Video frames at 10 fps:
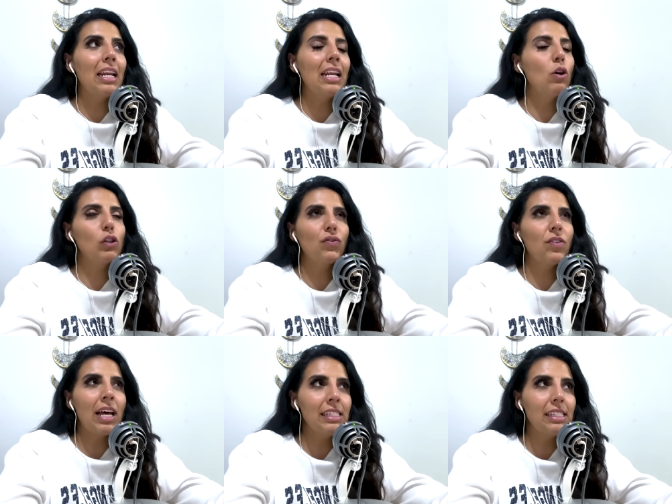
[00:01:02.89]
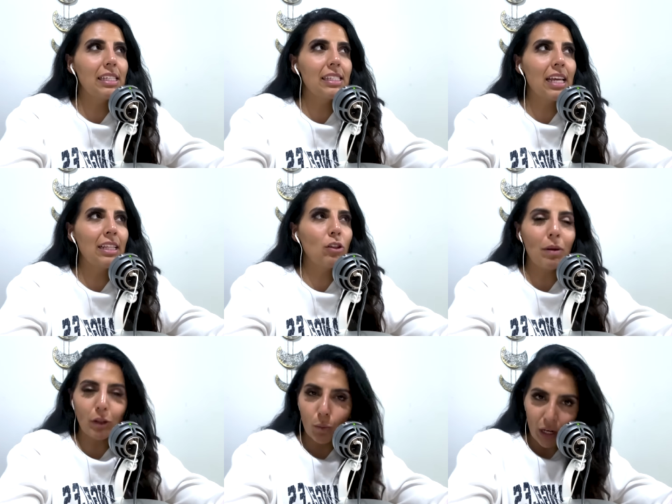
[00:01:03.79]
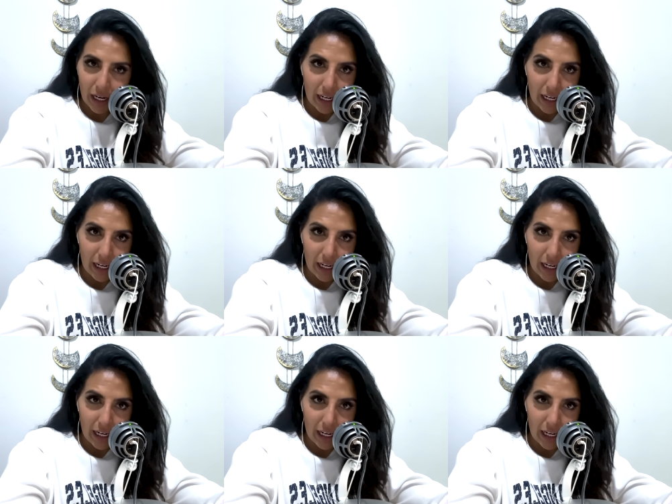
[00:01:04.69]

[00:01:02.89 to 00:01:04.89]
los fans se están tomando muy a la